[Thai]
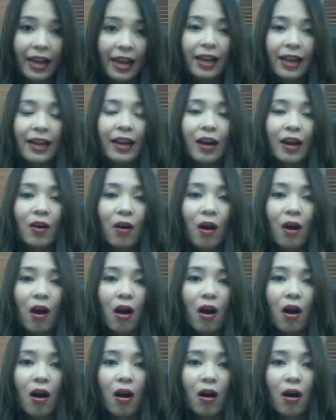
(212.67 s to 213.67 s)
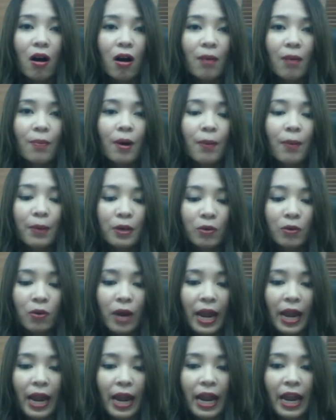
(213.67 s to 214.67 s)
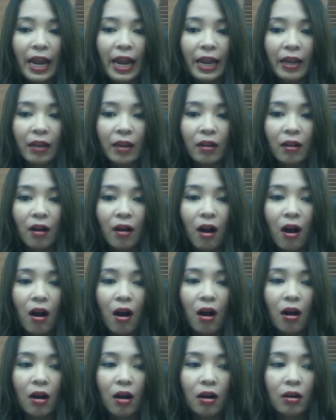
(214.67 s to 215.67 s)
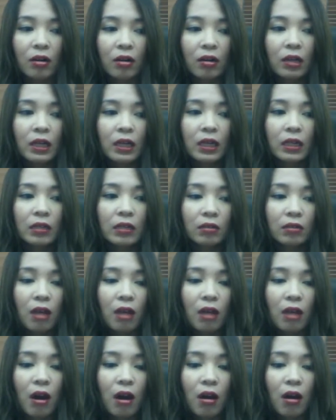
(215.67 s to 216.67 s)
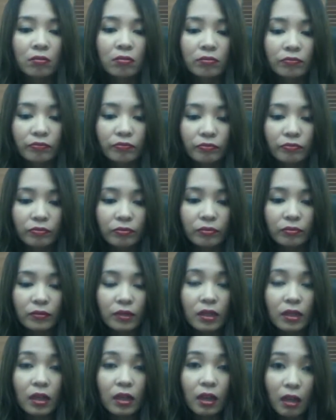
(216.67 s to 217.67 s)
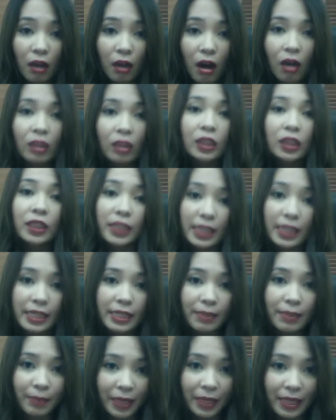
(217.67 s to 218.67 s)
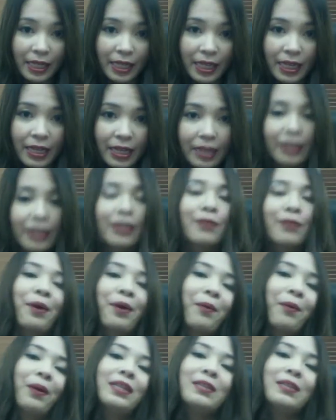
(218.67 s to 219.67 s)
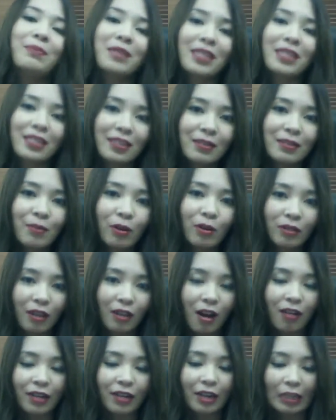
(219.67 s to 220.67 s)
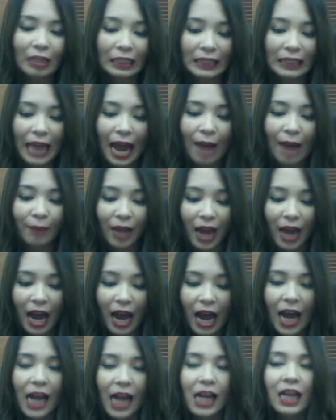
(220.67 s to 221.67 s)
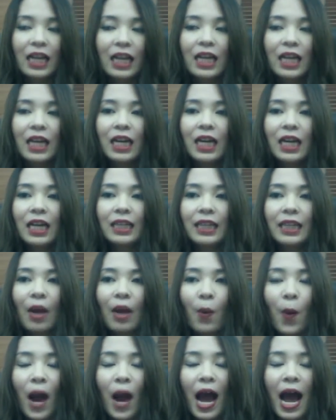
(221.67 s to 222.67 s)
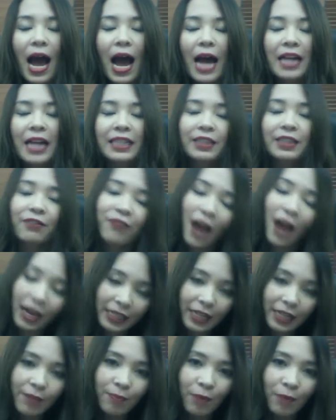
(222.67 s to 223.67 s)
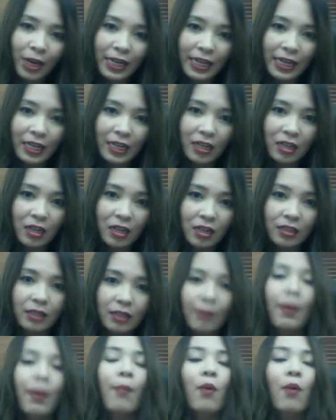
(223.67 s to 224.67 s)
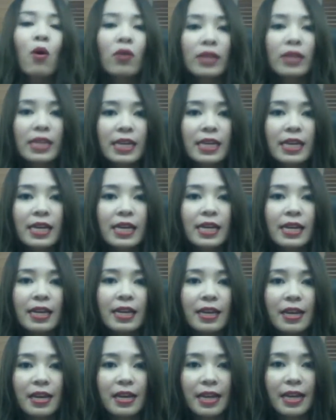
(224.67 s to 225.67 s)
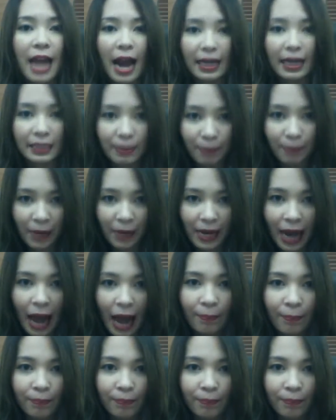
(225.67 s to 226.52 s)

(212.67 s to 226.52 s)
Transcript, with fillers: แล้วก็พอไปดูเองก็ต้องรอถึง20นาทีถึงแม้ว่าจะมีชื่อบนกล่องแล้วก็ตามนะคะแต่ว่าจะฝากทิปไว้นิดนึงสำหรับคนที่อยากจะไปรับ